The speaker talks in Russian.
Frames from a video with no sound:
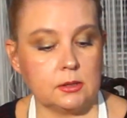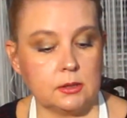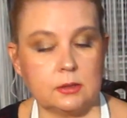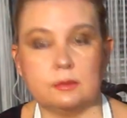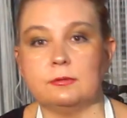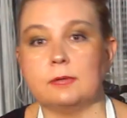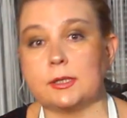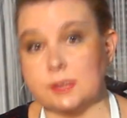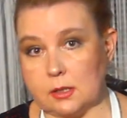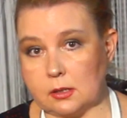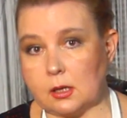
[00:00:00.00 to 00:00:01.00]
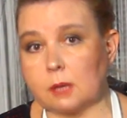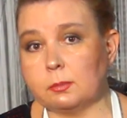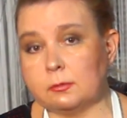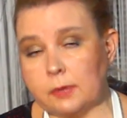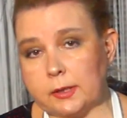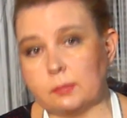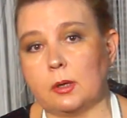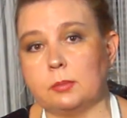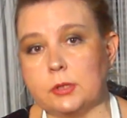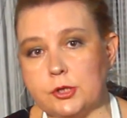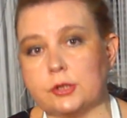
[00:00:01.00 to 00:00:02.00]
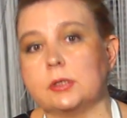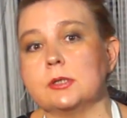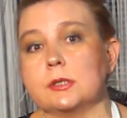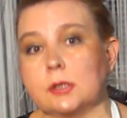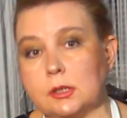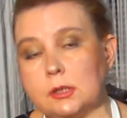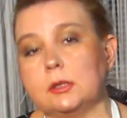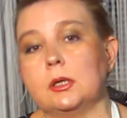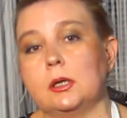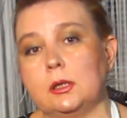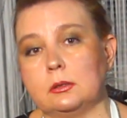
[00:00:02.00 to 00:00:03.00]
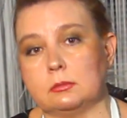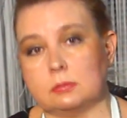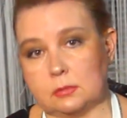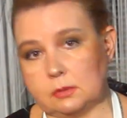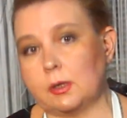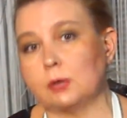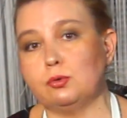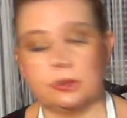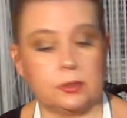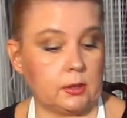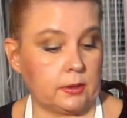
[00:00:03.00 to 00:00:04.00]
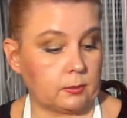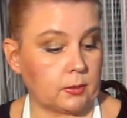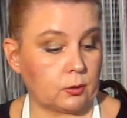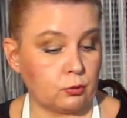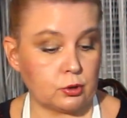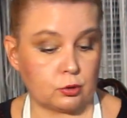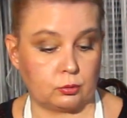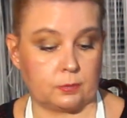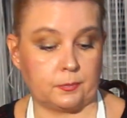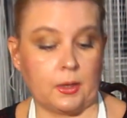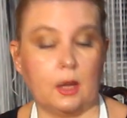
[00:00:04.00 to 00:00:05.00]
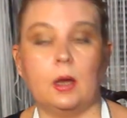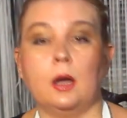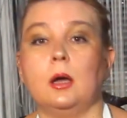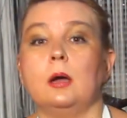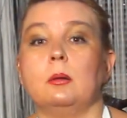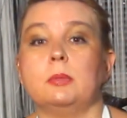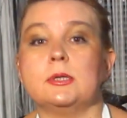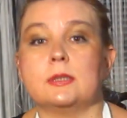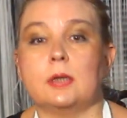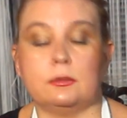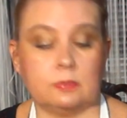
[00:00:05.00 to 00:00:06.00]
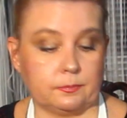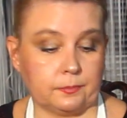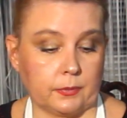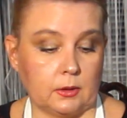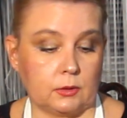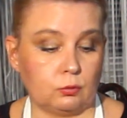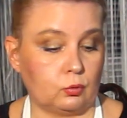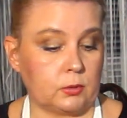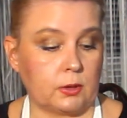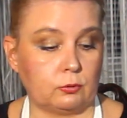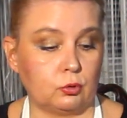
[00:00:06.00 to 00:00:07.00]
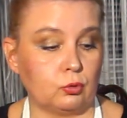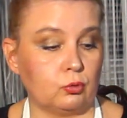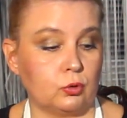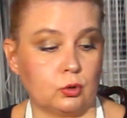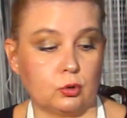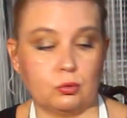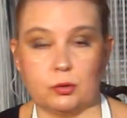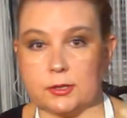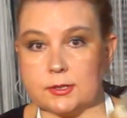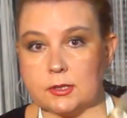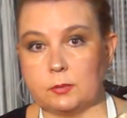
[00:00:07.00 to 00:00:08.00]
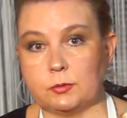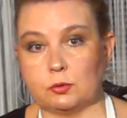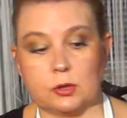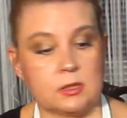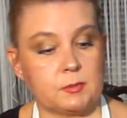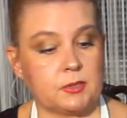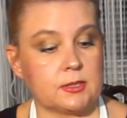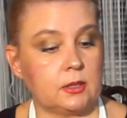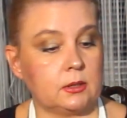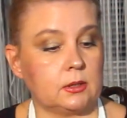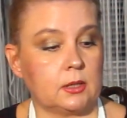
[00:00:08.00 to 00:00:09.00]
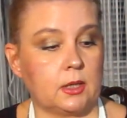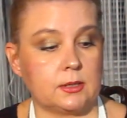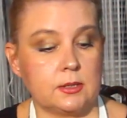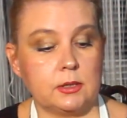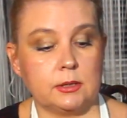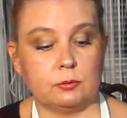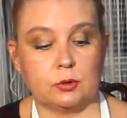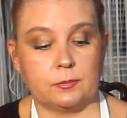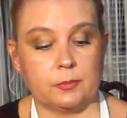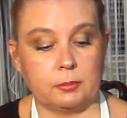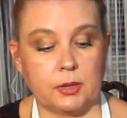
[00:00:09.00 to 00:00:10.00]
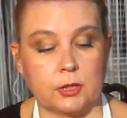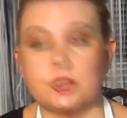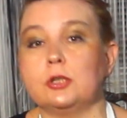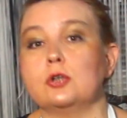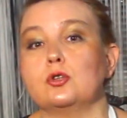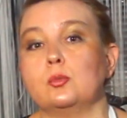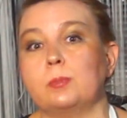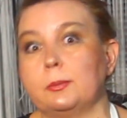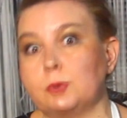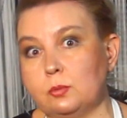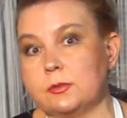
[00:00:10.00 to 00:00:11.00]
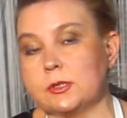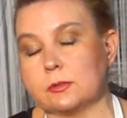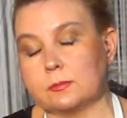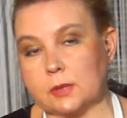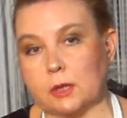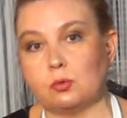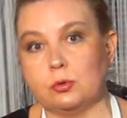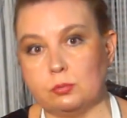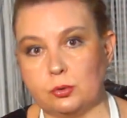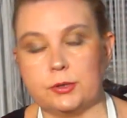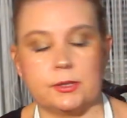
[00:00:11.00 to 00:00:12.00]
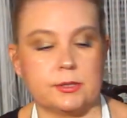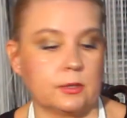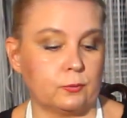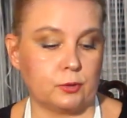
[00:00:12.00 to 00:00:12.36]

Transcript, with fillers: их в воде, как мы варим обычно языки на новогодний или там какой стол. Мы ставим, это вот у меня вот друг, другой рецепт, тут вот я специально их отдельно вот положила, чтобы попробовать, какой будет язык